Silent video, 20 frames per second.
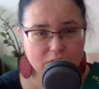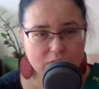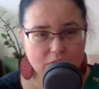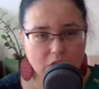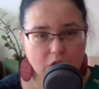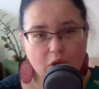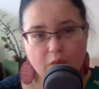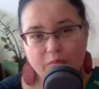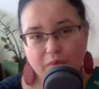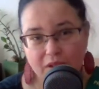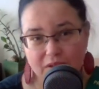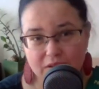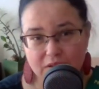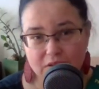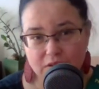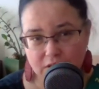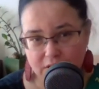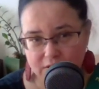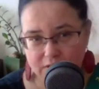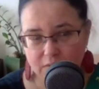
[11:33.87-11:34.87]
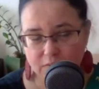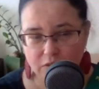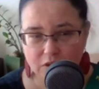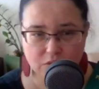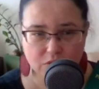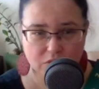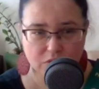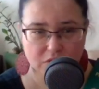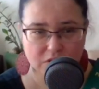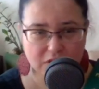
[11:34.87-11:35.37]
I kobiety czasem.
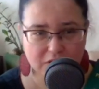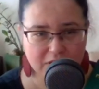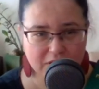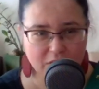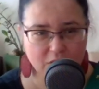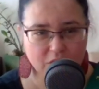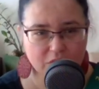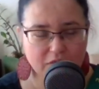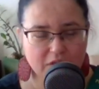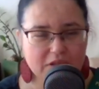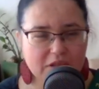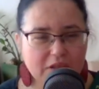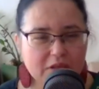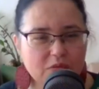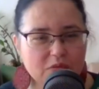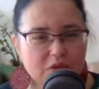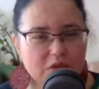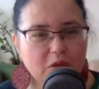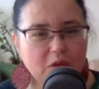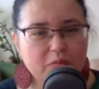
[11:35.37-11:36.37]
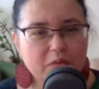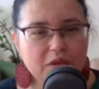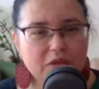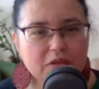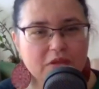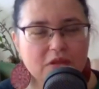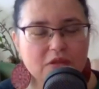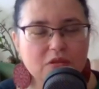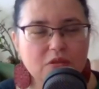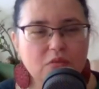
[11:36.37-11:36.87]
Niektórzy też tak uważają, że
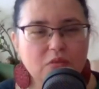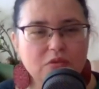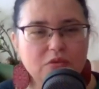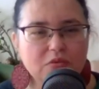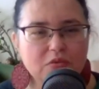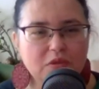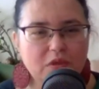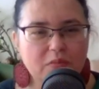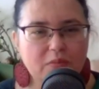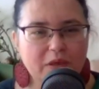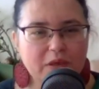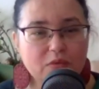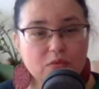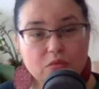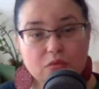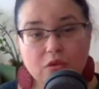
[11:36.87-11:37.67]
kobiety też głosu nie mają.